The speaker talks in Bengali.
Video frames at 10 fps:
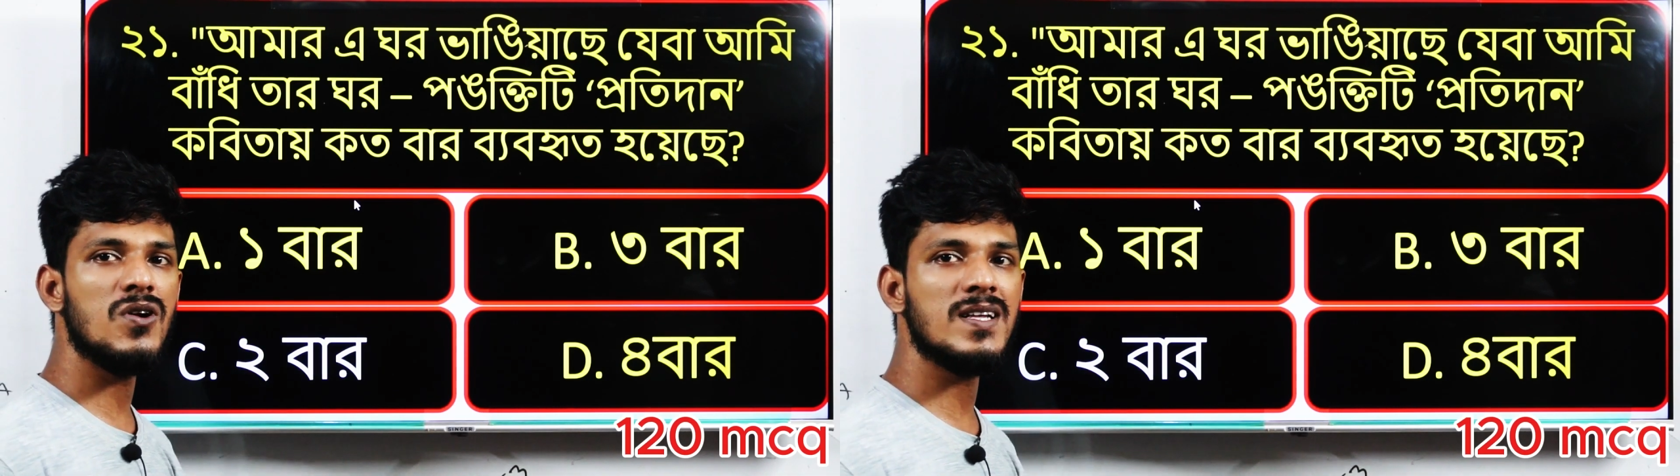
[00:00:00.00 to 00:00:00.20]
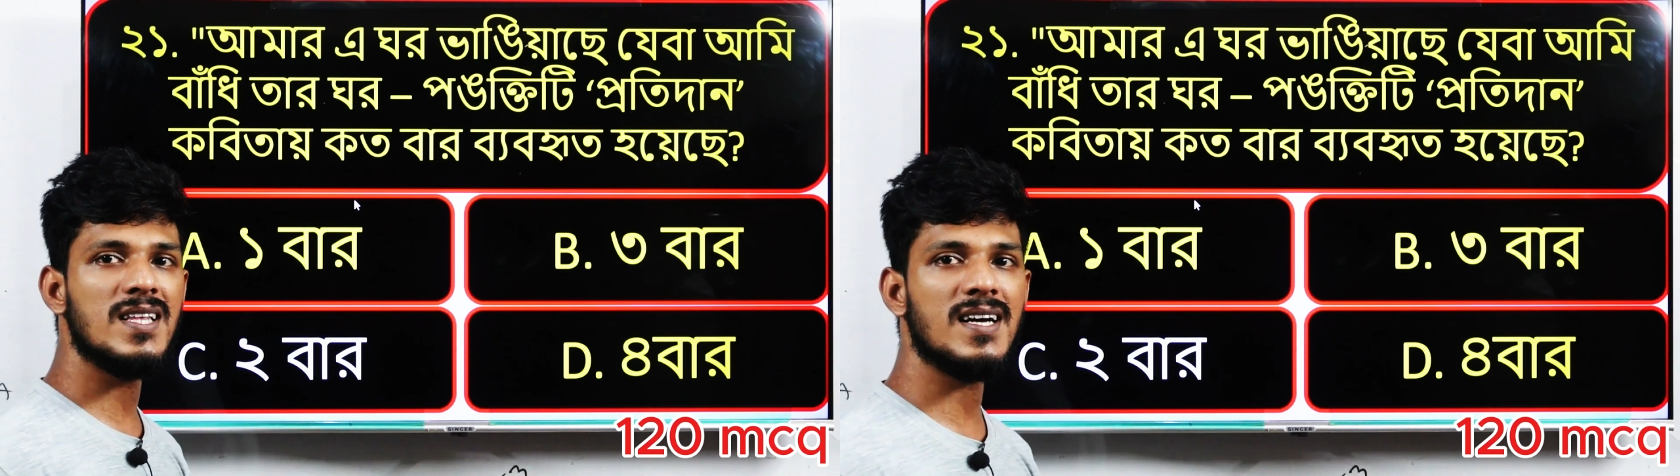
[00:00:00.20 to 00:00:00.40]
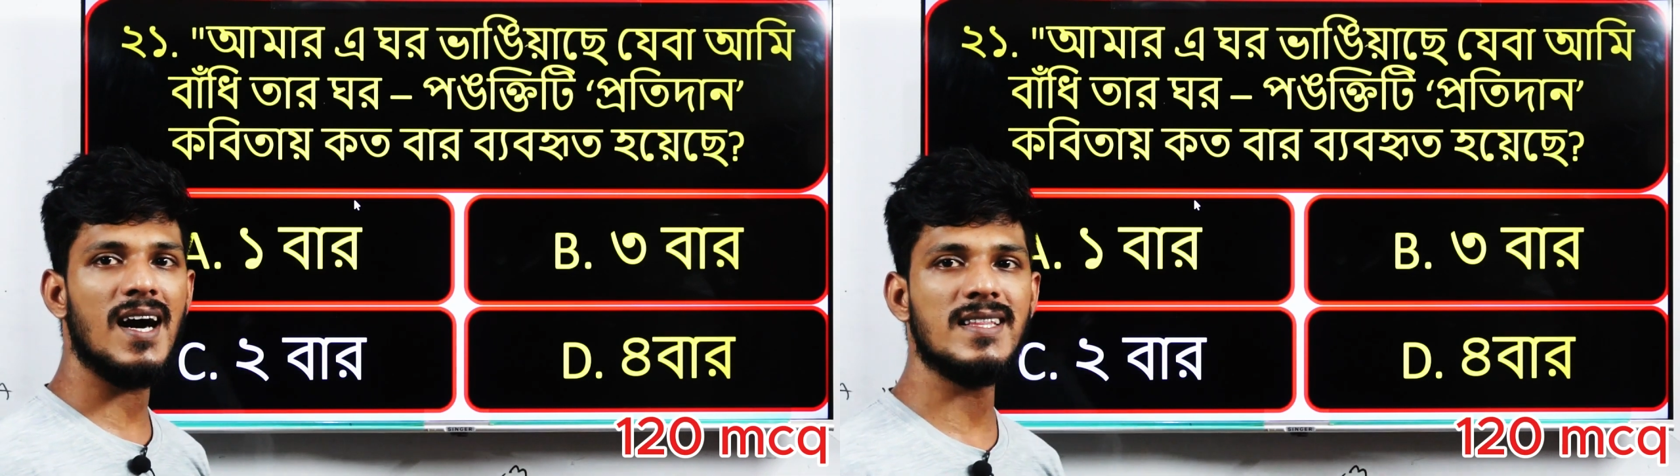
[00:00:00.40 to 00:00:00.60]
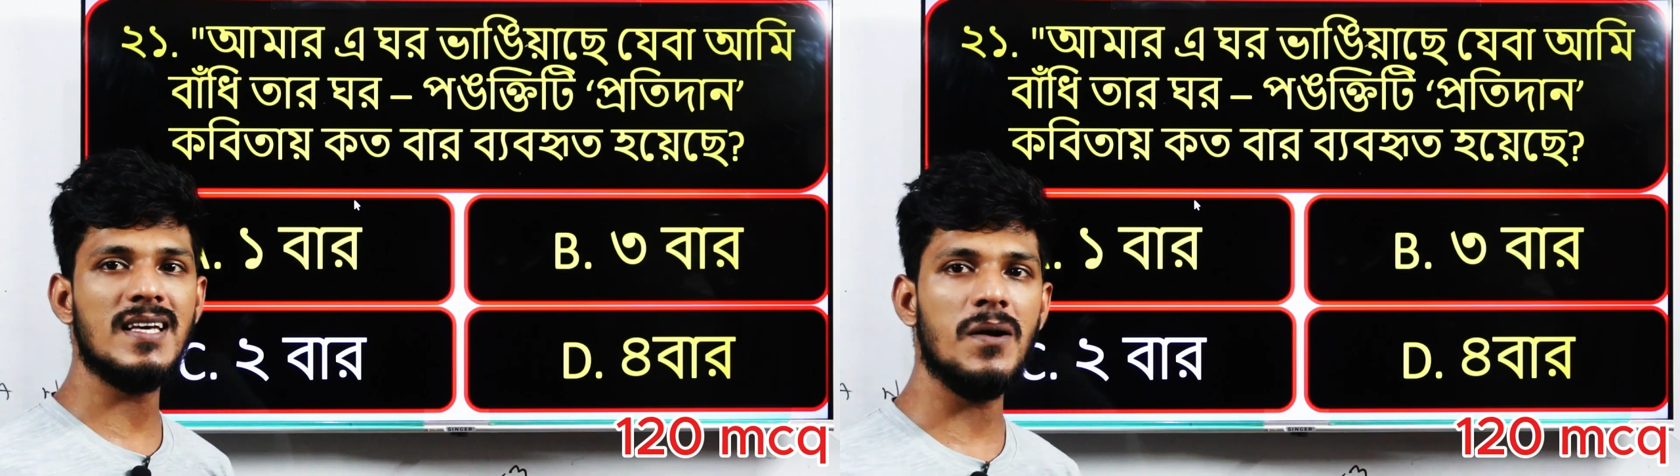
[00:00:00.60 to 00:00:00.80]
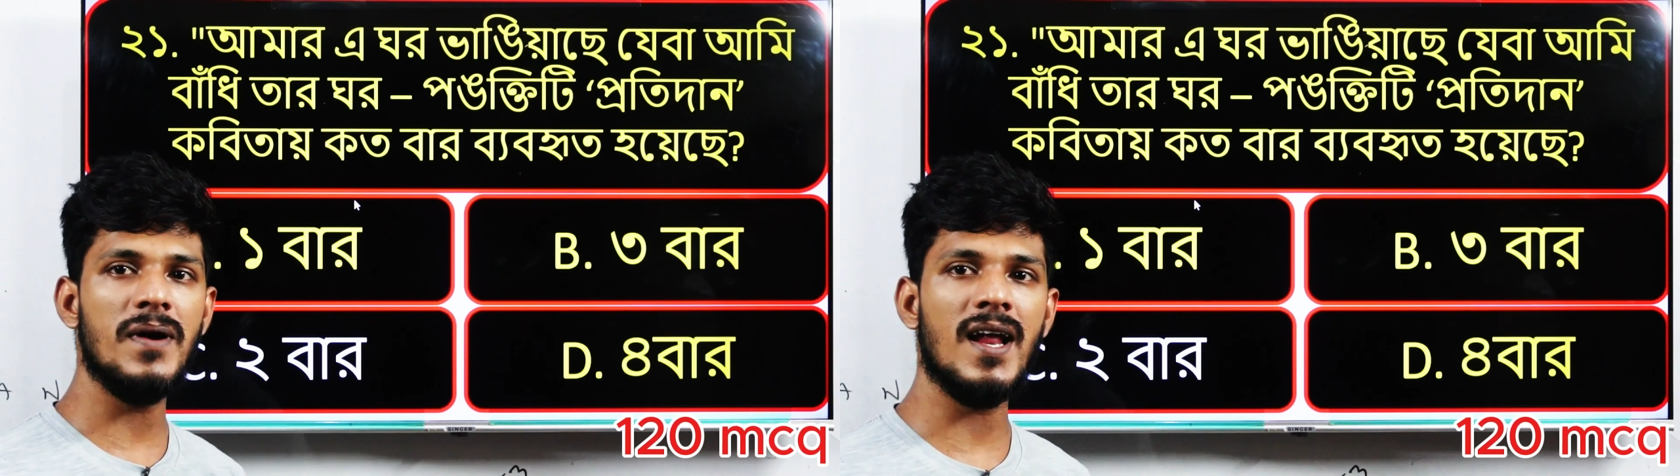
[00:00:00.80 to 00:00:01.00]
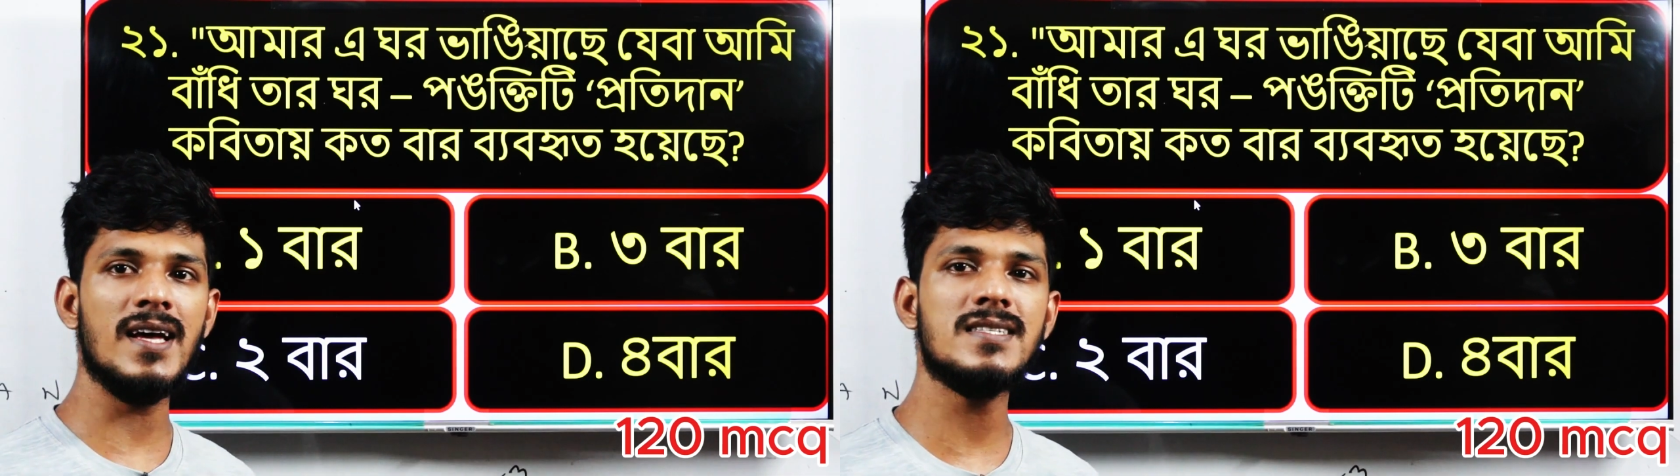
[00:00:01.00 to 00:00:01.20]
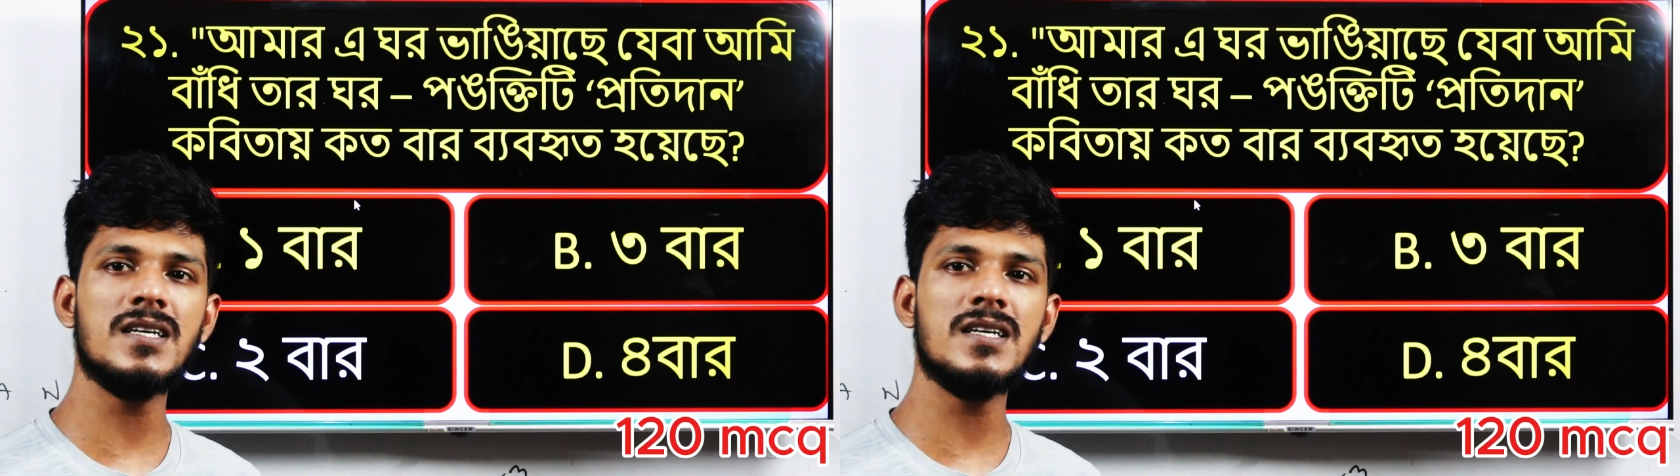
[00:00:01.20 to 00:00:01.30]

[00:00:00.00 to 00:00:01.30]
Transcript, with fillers: করিতে কাঁদিয়া বেড়ায়